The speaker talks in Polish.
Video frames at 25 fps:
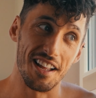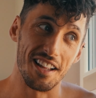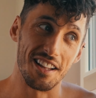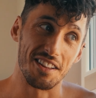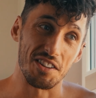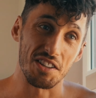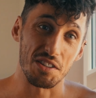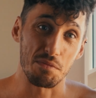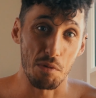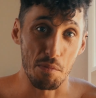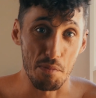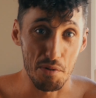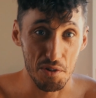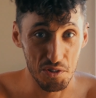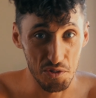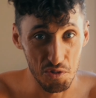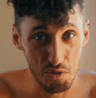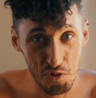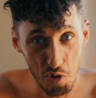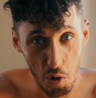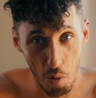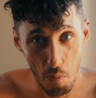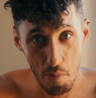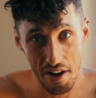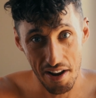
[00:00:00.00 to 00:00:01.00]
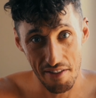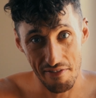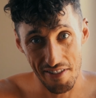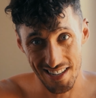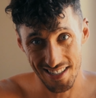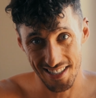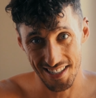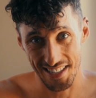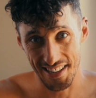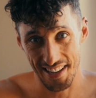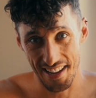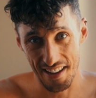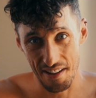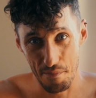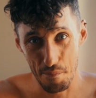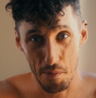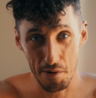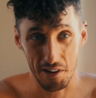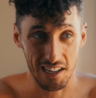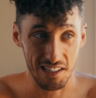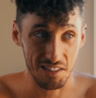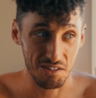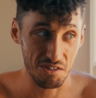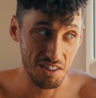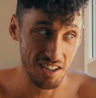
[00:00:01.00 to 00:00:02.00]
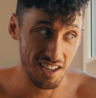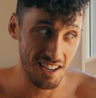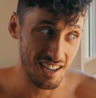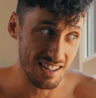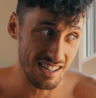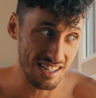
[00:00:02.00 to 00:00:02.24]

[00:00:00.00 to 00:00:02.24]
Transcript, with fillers: to jest po prostu dobre wrażenie. Pokazuje,